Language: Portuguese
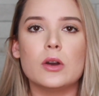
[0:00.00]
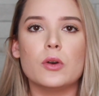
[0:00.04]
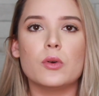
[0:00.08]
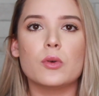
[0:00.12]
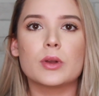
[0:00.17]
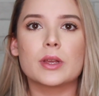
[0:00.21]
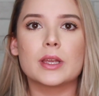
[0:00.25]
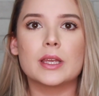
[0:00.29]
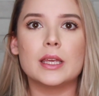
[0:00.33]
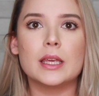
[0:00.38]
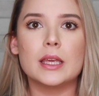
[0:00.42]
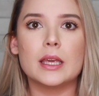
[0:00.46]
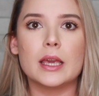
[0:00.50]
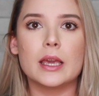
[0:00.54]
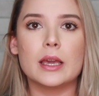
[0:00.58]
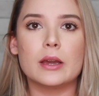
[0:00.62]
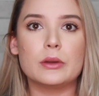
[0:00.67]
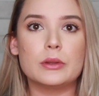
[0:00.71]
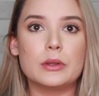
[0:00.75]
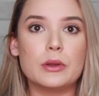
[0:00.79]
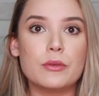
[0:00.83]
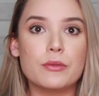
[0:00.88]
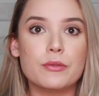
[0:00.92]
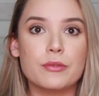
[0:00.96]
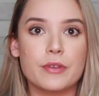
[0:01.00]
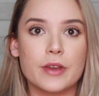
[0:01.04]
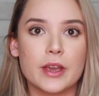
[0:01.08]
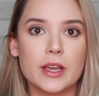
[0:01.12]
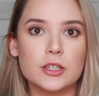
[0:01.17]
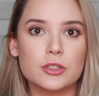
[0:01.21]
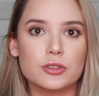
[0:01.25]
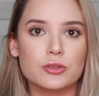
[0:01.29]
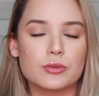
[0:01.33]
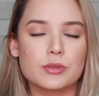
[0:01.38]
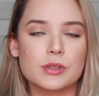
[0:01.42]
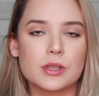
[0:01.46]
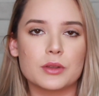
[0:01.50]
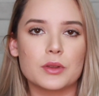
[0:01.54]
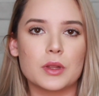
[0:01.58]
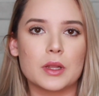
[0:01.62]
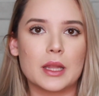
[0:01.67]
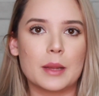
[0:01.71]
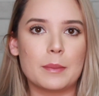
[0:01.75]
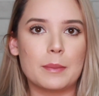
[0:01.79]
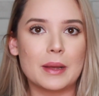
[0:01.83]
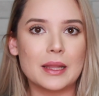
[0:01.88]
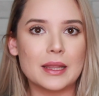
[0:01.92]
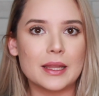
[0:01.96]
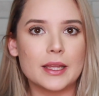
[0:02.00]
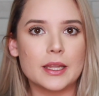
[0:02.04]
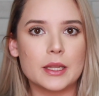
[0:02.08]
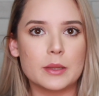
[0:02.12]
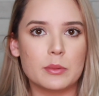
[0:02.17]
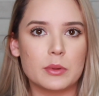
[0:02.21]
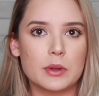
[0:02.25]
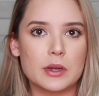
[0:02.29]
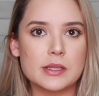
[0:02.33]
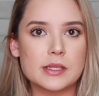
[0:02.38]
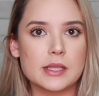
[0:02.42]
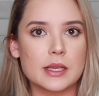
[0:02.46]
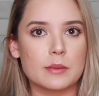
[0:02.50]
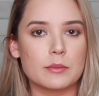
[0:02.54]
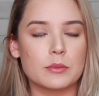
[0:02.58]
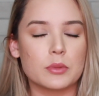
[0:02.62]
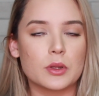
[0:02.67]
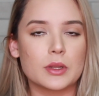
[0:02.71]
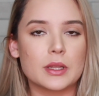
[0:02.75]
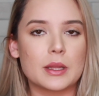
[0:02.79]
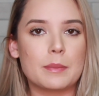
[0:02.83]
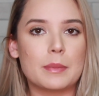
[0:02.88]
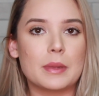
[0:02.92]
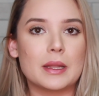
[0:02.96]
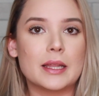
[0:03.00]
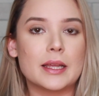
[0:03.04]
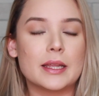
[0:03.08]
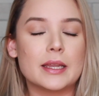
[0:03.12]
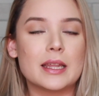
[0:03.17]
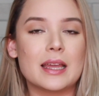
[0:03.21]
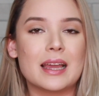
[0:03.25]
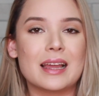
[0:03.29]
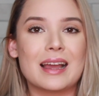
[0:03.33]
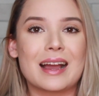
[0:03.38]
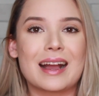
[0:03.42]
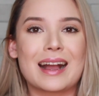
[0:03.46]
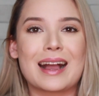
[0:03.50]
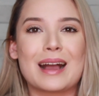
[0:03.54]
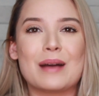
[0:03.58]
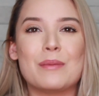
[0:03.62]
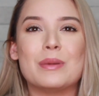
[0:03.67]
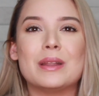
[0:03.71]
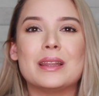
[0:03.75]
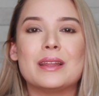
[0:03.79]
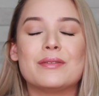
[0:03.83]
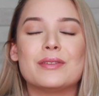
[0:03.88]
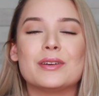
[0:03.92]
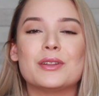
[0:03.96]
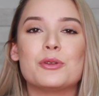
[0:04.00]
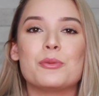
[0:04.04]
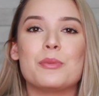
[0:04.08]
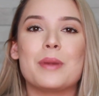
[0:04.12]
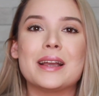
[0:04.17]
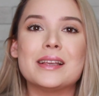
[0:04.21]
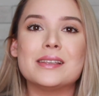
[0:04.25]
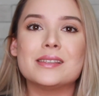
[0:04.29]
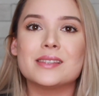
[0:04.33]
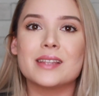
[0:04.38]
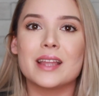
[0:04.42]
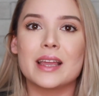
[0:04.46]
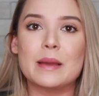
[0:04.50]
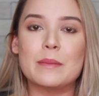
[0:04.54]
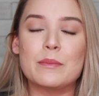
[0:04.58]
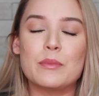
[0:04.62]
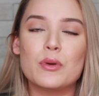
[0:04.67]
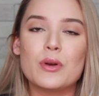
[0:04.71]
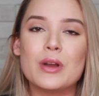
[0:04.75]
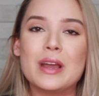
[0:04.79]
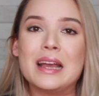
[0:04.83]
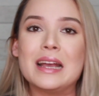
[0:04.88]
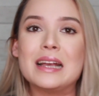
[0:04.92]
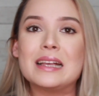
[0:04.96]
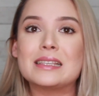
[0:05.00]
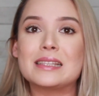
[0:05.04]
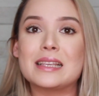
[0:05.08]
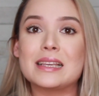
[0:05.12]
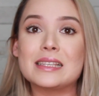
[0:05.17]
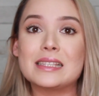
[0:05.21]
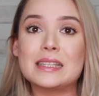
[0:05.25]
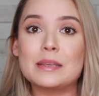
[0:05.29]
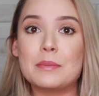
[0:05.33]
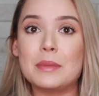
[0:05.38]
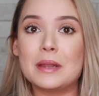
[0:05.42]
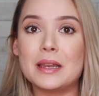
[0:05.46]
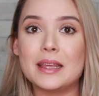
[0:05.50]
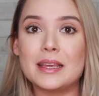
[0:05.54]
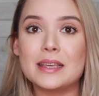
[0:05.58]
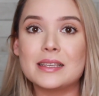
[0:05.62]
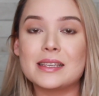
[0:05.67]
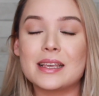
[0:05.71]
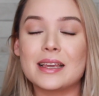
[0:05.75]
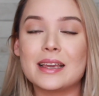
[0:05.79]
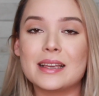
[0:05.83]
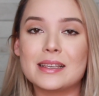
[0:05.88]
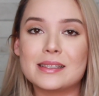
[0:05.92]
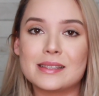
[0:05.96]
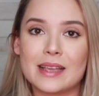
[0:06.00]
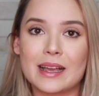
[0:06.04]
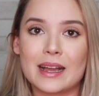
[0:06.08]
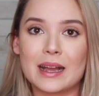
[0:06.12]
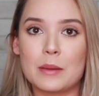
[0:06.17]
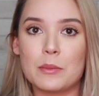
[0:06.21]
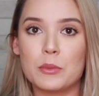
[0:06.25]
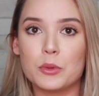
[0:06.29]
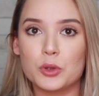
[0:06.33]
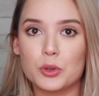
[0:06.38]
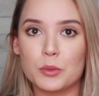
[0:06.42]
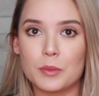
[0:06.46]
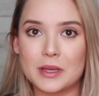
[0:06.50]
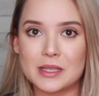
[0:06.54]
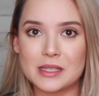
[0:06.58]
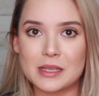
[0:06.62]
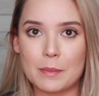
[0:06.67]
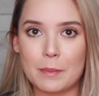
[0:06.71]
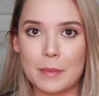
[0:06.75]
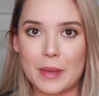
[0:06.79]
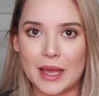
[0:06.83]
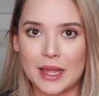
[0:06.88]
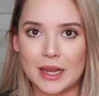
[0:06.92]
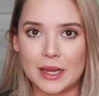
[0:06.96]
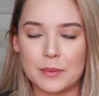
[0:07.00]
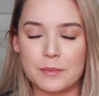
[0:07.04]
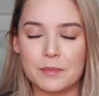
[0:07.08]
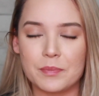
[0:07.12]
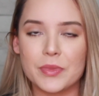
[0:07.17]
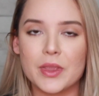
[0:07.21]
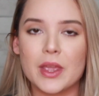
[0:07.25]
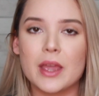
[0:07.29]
O que eu não vejo usando a da Palene, por exemplo. A da Palene acaba levando mais tempo, sensibiliza e resseca muito mais a pele.